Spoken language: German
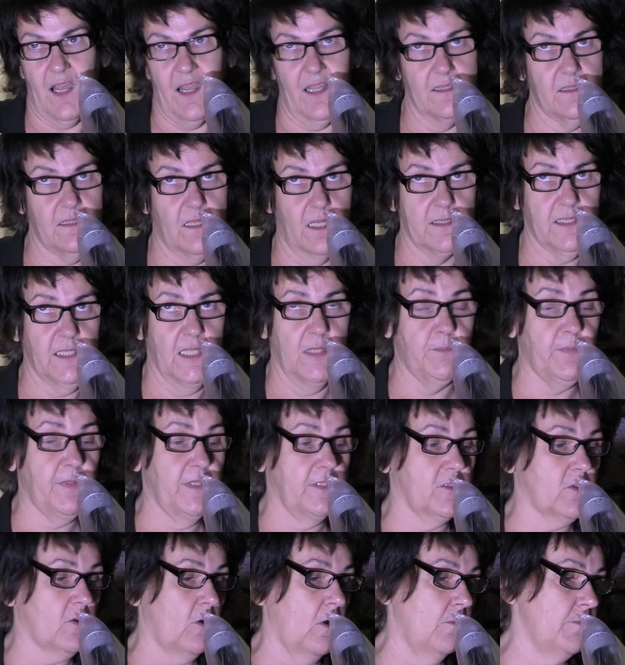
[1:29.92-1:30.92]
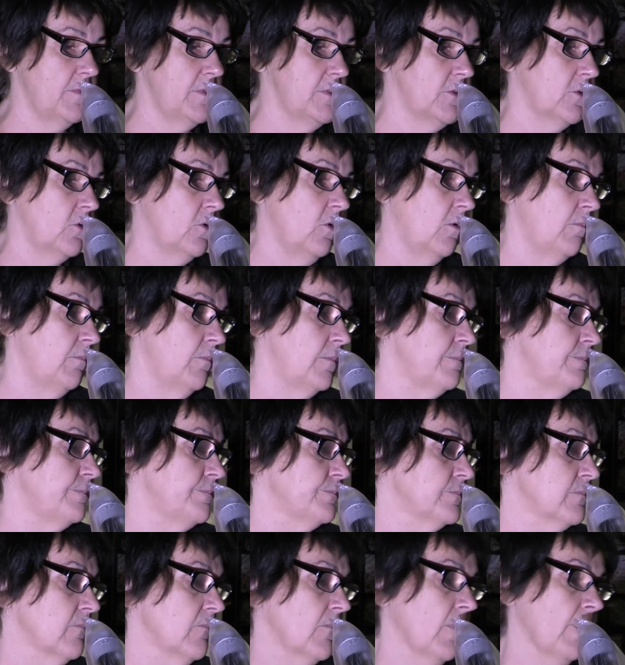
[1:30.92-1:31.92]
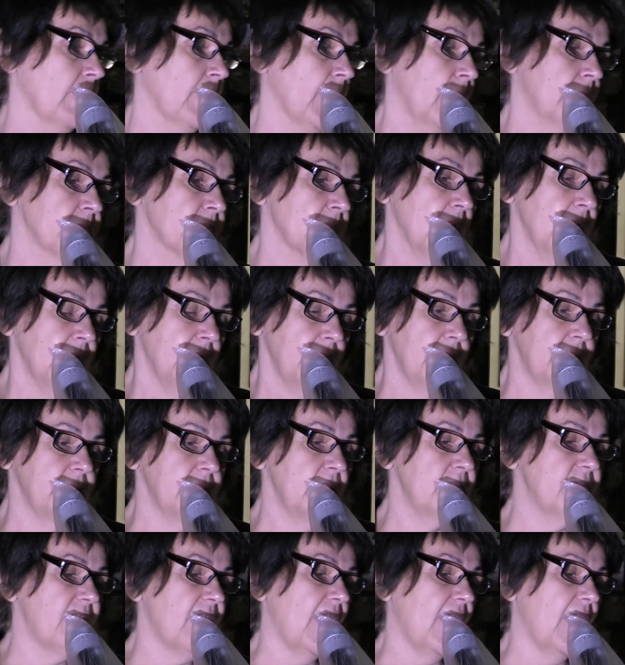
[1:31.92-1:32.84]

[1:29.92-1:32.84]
anderen Hippie-Trommeln rum. In den